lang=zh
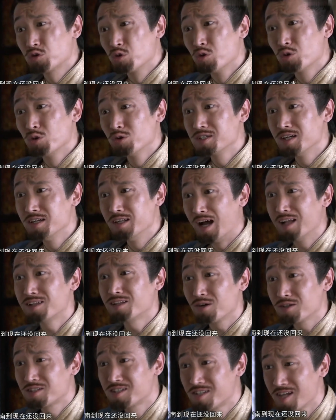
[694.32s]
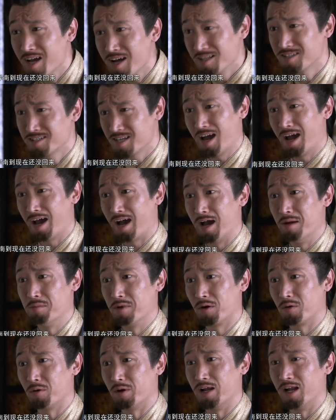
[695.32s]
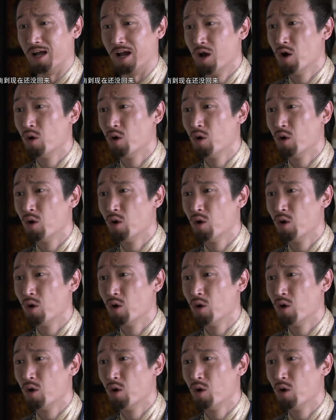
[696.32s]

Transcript: 那个独孤泽南到现在还没回